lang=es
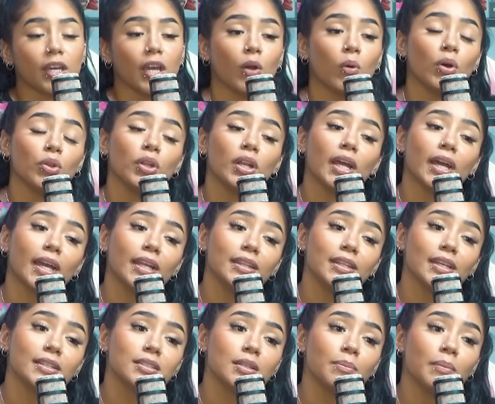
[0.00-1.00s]
que cuando la
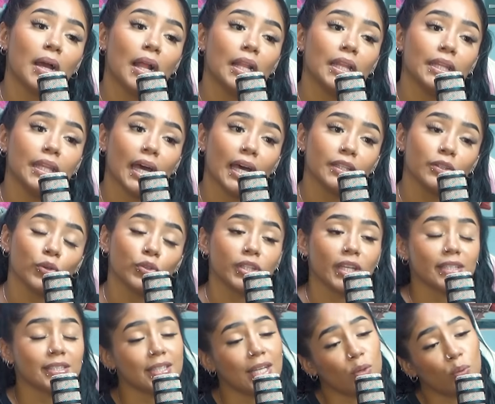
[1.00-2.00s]
gente hace maldad o
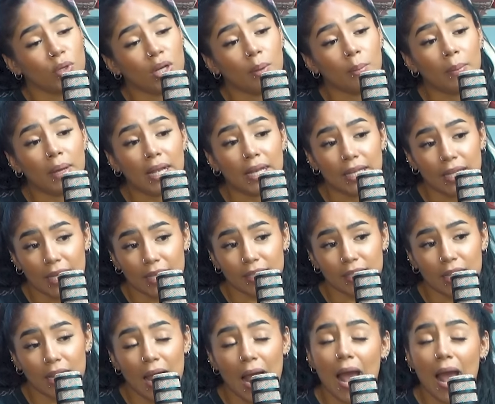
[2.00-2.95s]
te hace alguna maldad,